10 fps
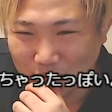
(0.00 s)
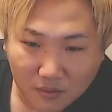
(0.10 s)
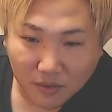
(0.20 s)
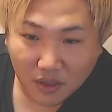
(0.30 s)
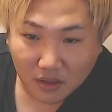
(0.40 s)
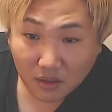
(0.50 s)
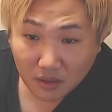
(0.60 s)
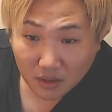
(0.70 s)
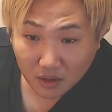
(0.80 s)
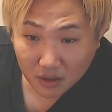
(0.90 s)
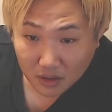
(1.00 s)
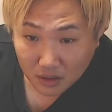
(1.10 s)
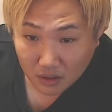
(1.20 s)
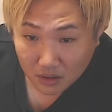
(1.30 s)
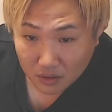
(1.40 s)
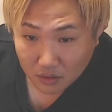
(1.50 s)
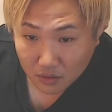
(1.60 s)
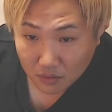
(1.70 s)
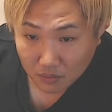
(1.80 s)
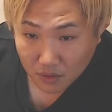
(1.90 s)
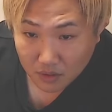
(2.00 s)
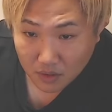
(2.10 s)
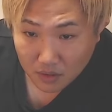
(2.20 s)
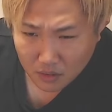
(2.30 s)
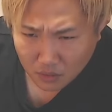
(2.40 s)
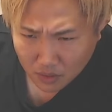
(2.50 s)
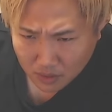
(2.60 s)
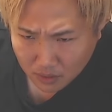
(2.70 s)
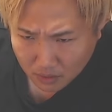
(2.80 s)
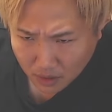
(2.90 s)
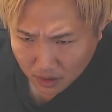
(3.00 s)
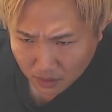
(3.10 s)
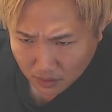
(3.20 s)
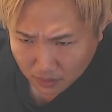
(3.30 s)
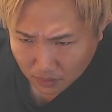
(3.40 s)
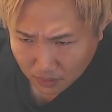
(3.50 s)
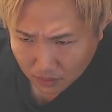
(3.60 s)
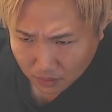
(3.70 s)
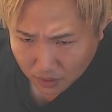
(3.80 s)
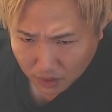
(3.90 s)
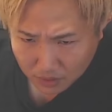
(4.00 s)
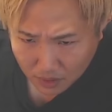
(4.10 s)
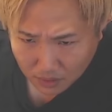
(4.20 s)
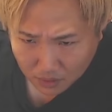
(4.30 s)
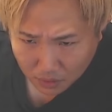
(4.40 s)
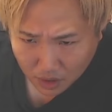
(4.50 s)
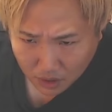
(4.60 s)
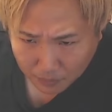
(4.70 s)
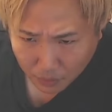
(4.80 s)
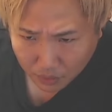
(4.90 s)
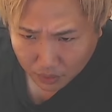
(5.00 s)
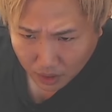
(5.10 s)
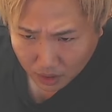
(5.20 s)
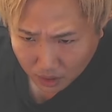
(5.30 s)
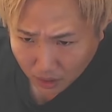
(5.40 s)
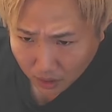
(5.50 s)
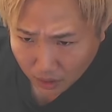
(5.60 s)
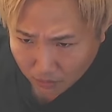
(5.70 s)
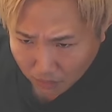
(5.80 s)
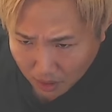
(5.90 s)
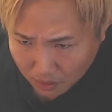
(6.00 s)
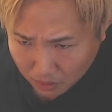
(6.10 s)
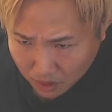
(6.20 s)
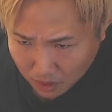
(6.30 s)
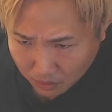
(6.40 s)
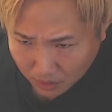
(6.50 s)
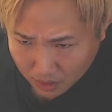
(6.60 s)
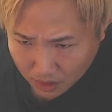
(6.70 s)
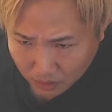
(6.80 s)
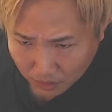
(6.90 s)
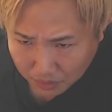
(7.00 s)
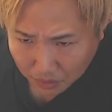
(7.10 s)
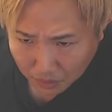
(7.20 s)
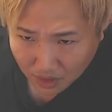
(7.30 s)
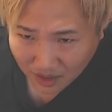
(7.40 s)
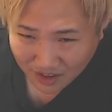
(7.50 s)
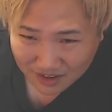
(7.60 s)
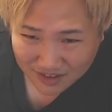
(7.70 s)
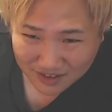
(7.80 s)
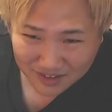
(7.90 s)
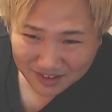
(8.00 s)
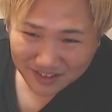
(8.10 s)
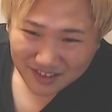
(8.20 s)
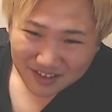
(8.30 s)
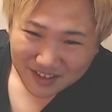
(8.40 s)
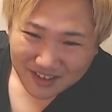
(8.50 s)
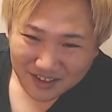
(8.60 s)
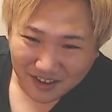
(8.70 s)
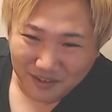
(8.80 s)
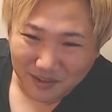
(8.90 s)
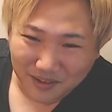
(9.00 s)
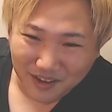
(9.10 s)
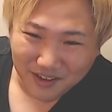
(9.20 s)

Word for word: まだ全然合わせるぐらい話進んでないのに嬉しくてツイートしちゃったっぽいよ。だから前の企業の話は嘘なるほどね。